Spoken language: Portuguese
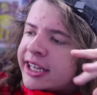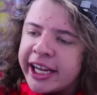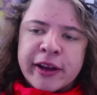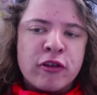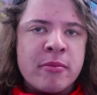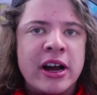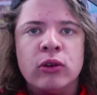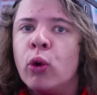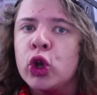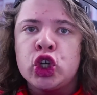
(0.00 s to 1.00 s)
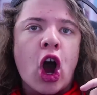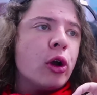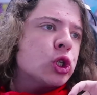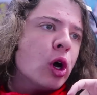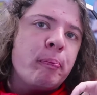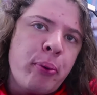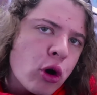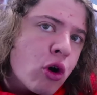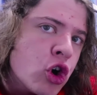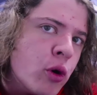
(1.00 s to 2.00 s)
é incrível, mano. Os jogos só
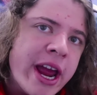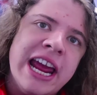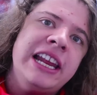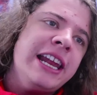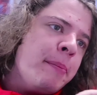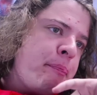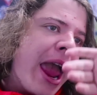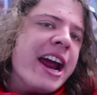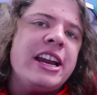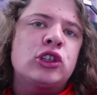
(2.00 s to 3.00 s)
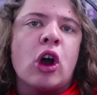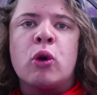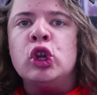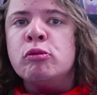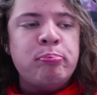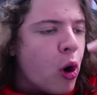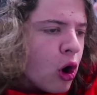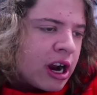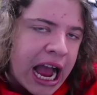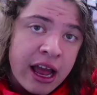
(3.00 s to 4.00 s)
bugam com ele, ele perde só quando
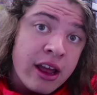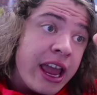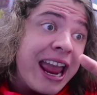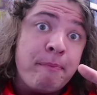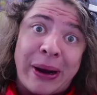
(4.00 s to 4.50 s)
buga. É